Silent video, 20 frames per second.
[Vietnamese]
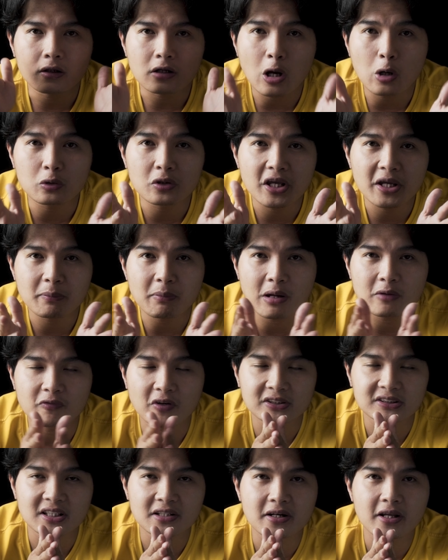đầu tiên bạn
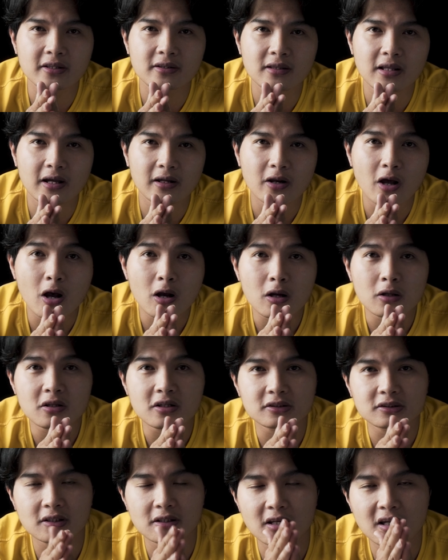phải xác định là đó có
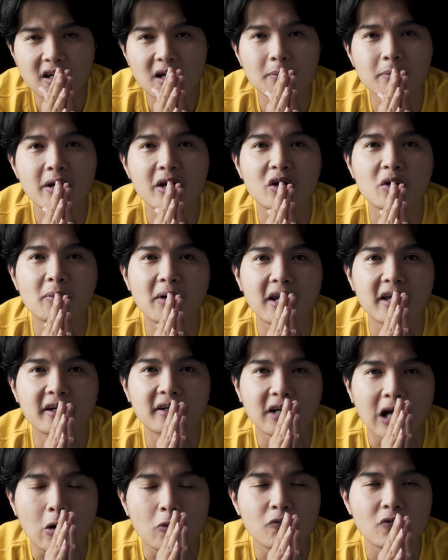thực sự là đam mê của bạn hay
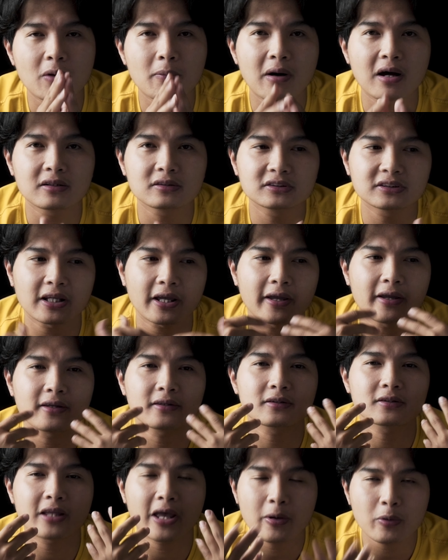không và bạn
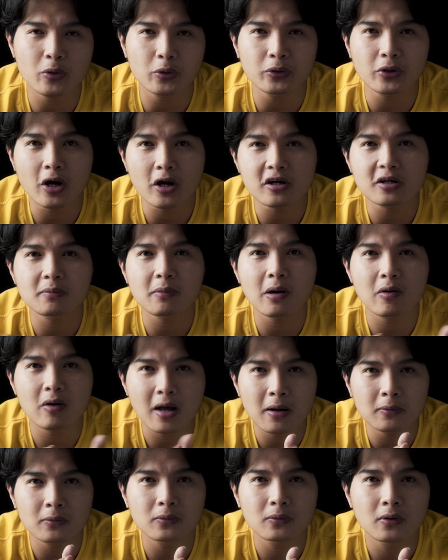sẽ theo đuổi nó được bao
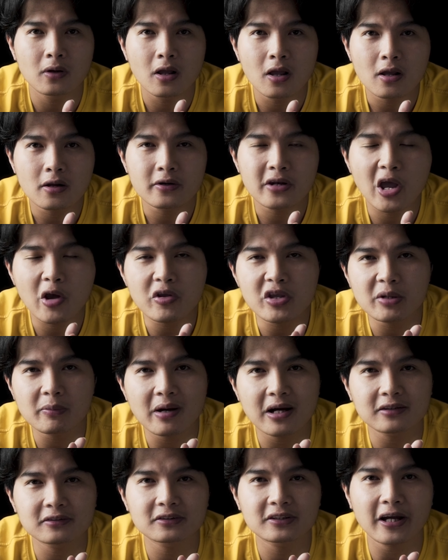lâu nếu như
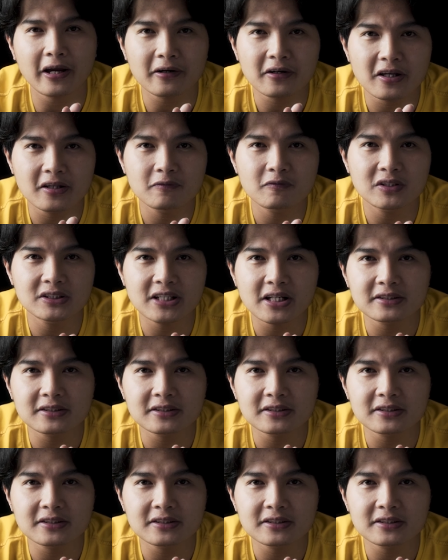bạn khẳng định và